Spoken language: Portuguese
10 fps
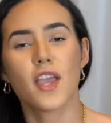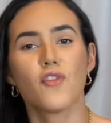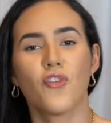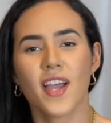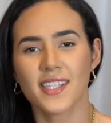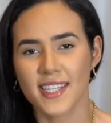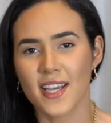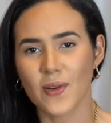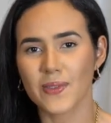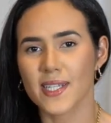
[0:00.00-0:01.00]
E foi assim que
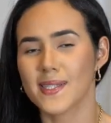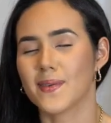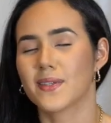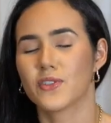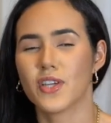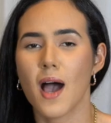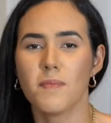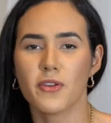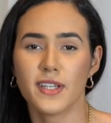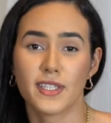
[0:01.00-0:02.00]
aconteceu. Então, já
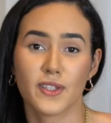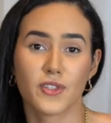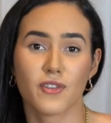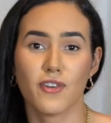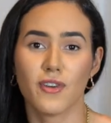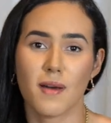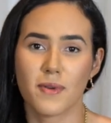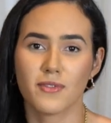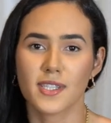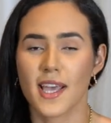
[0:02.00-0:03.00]
aproveitando, já vou falar
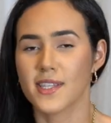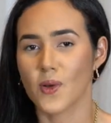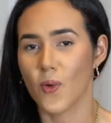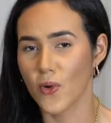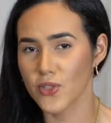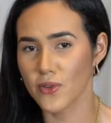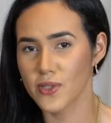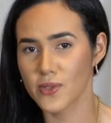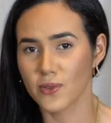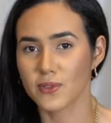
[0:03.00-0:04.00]
para vocês. Hoje eu
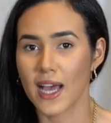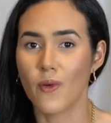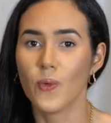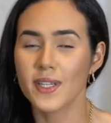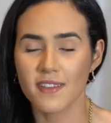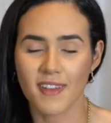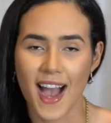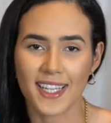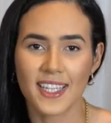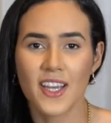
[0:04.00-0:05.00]
estou na
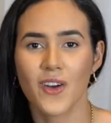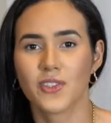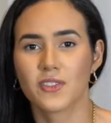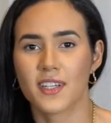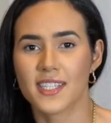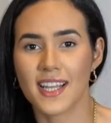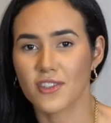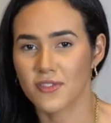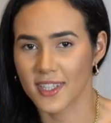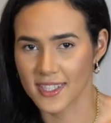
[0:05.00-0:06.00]
Univag,
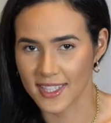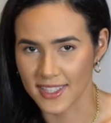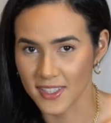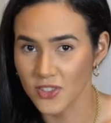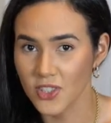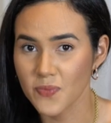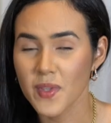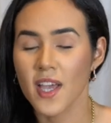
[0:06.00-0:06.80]
Universidade de Várzea Grande.